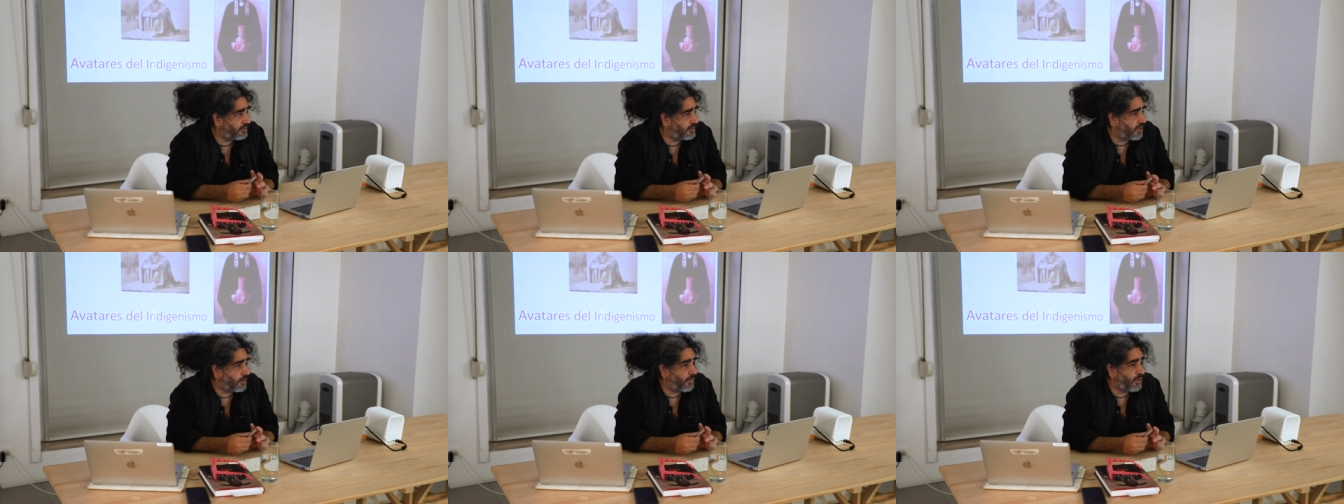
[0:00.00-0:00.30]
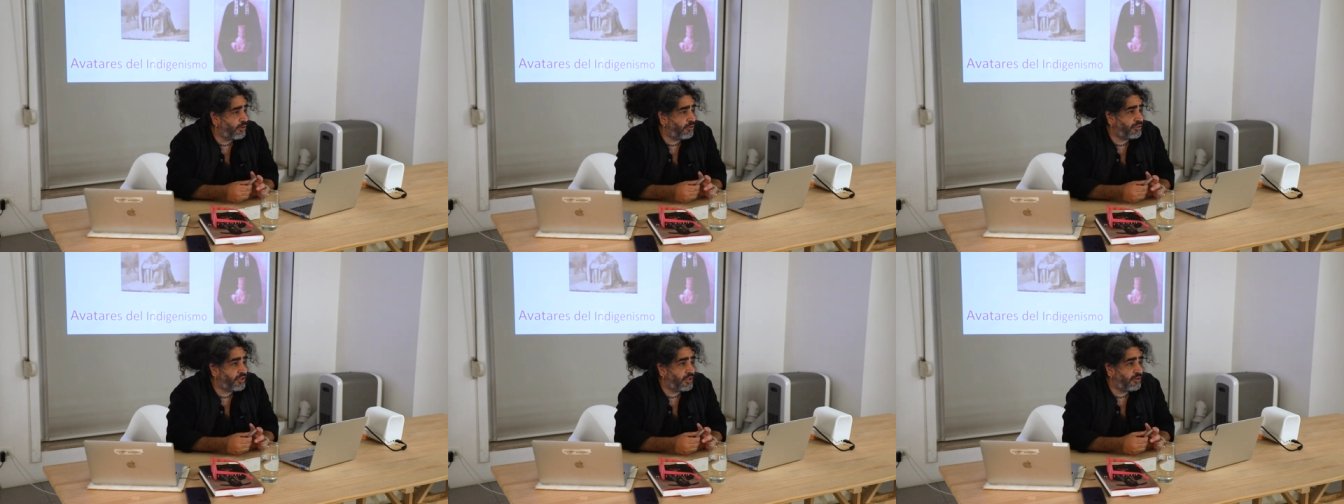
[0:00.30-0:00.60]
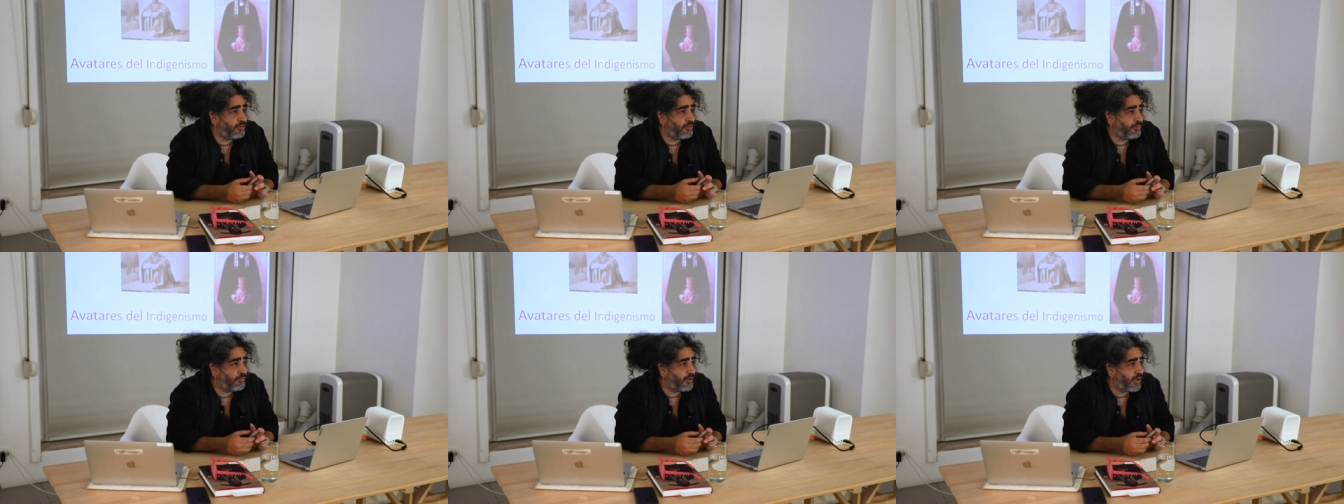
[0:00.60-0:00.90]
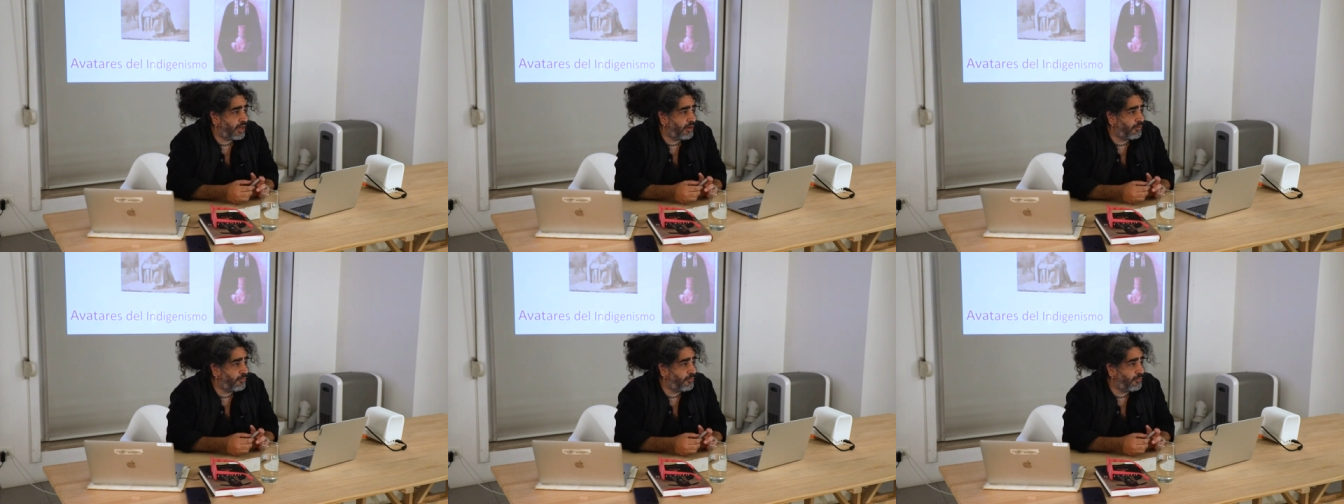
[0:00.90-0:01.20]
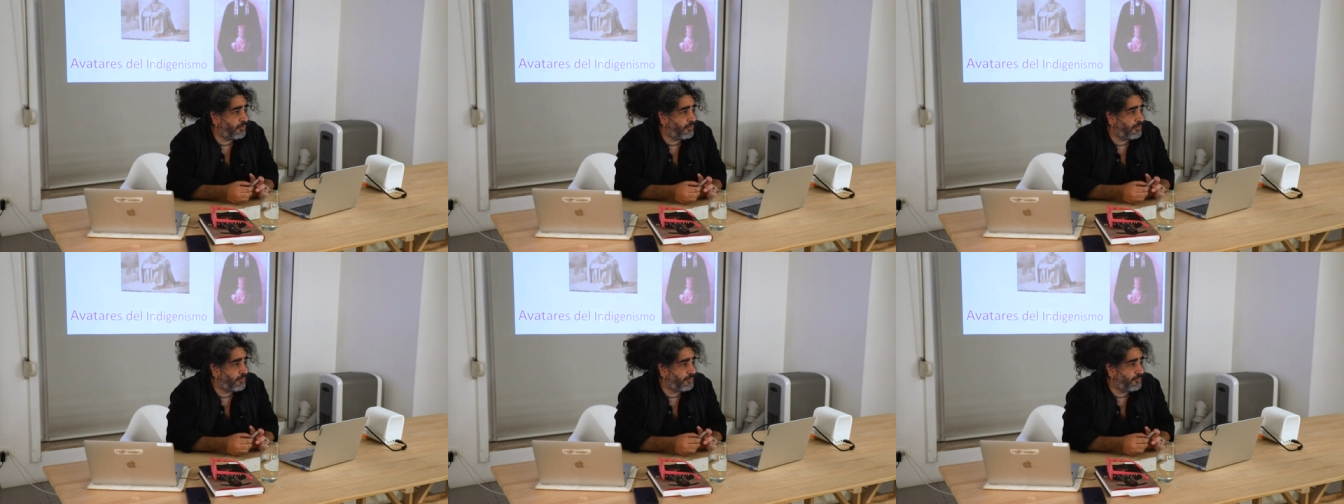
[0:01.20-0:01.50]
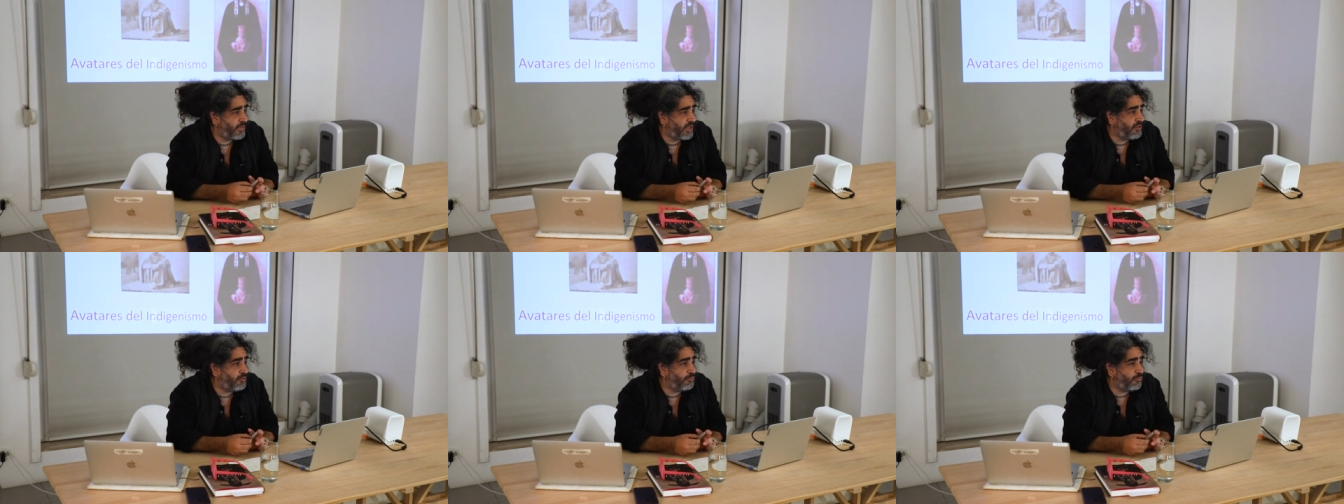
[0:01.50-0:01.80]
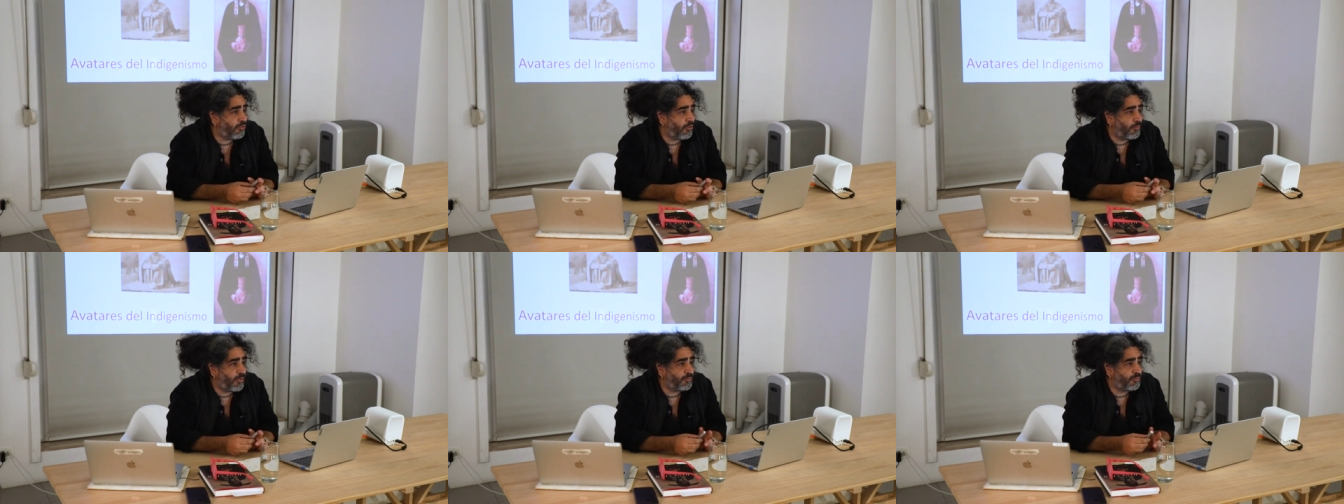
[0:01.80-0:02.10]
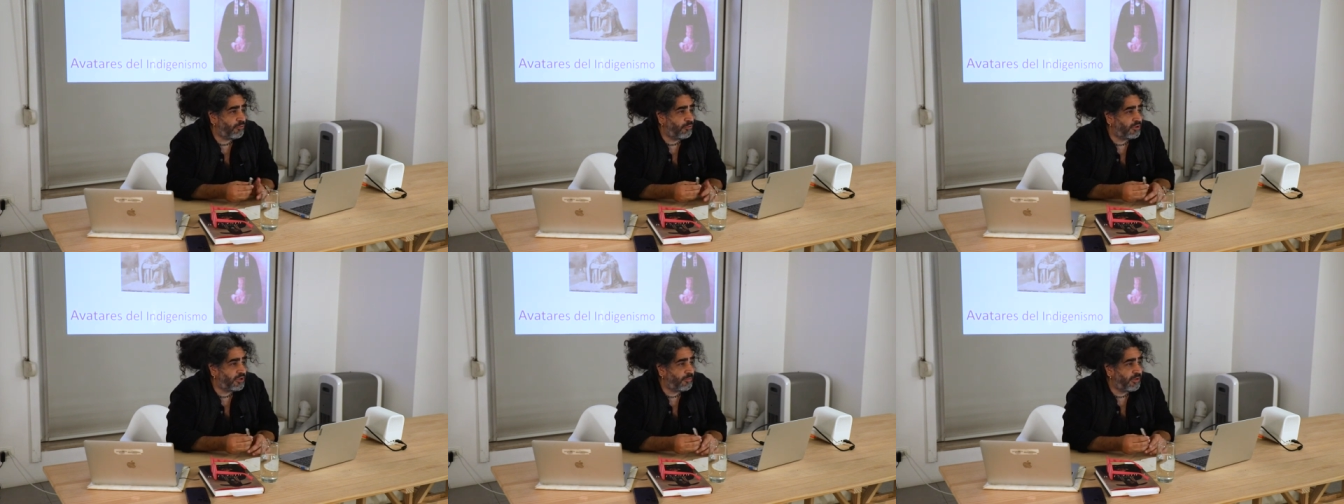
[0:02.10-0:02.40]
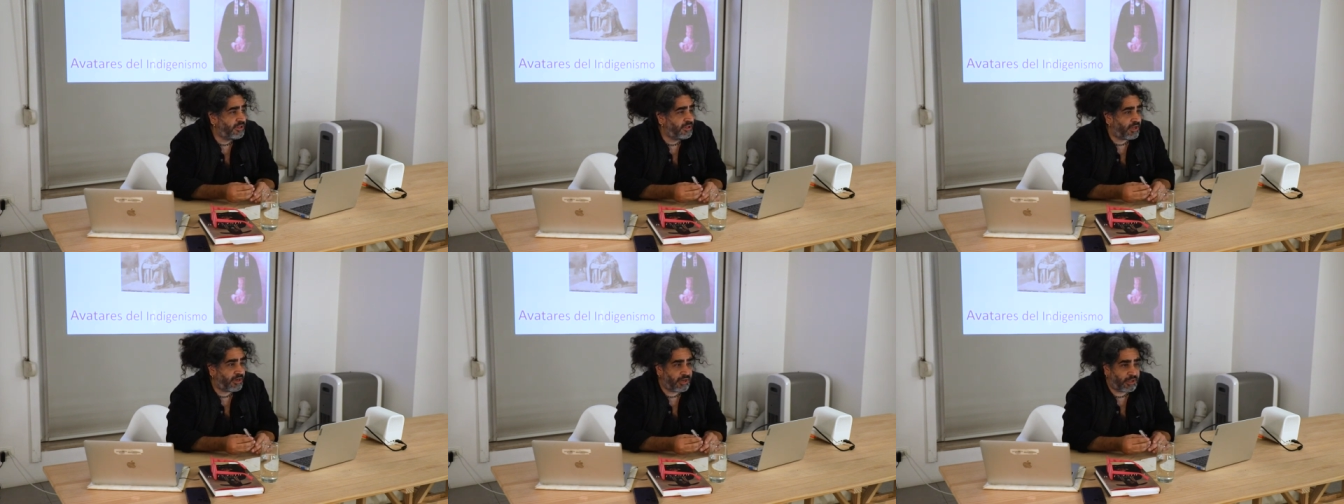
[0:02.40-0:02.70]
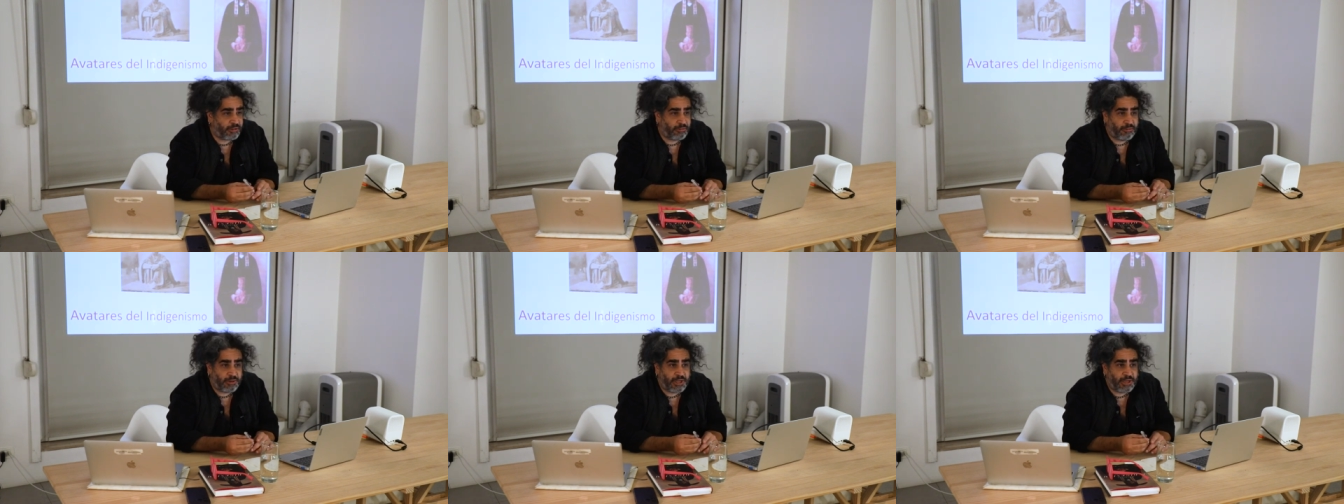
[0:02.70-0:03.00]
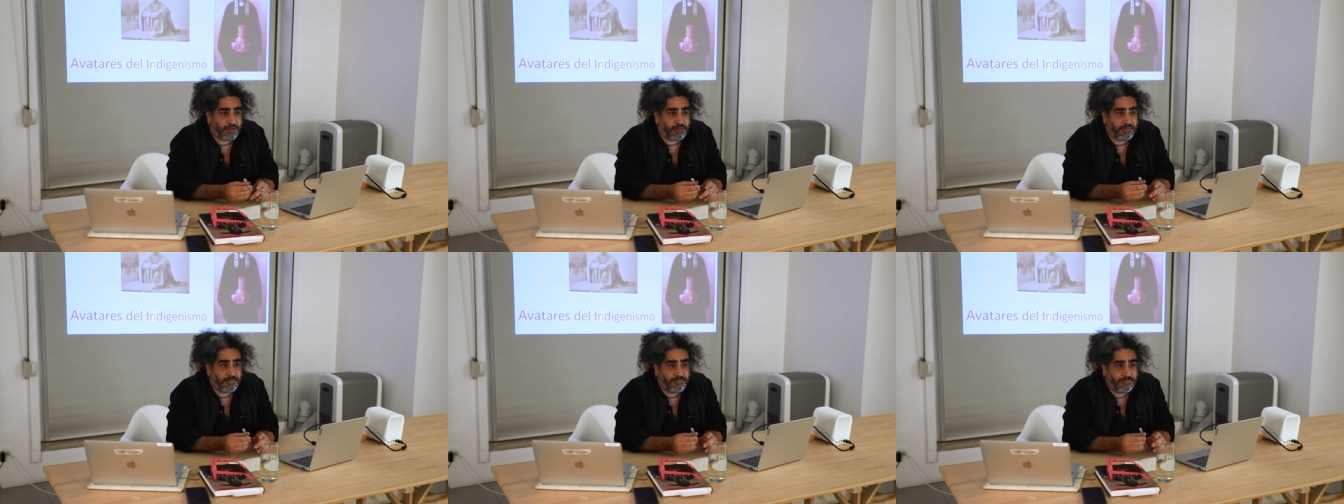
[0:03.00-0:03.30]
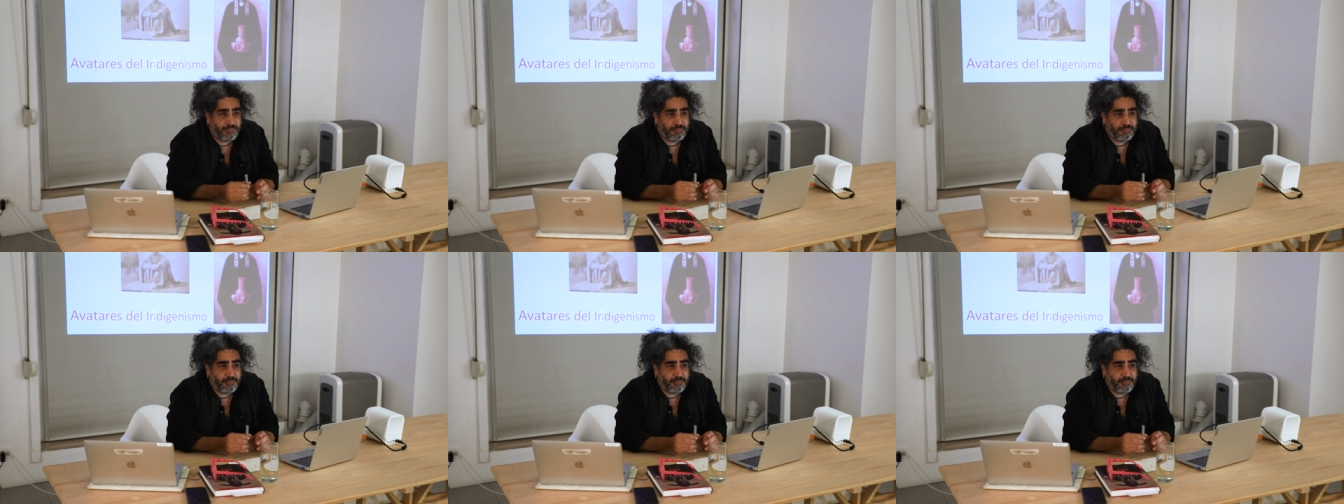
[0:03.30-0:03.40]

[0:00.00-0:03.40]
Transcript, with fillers: terminó siendo algo visto como absolutamente reaccionario?